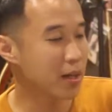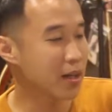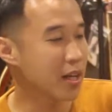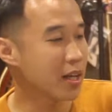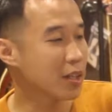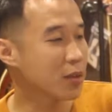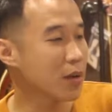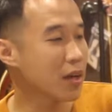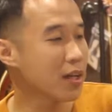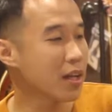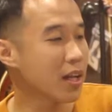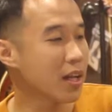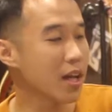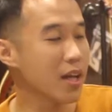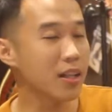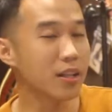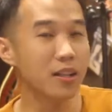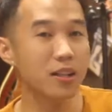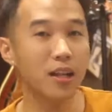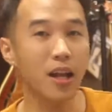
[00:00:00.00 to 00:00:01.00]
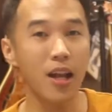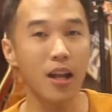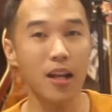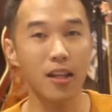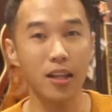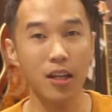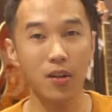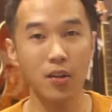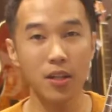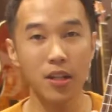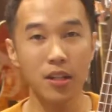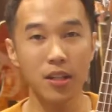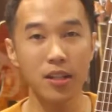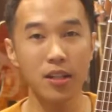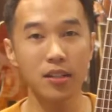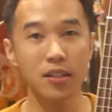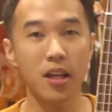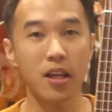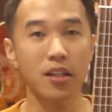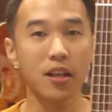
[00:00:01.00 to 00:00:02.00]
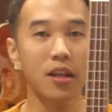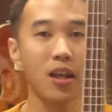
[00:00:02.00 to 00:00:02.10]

beda itu adalah kala tenor ini senarnya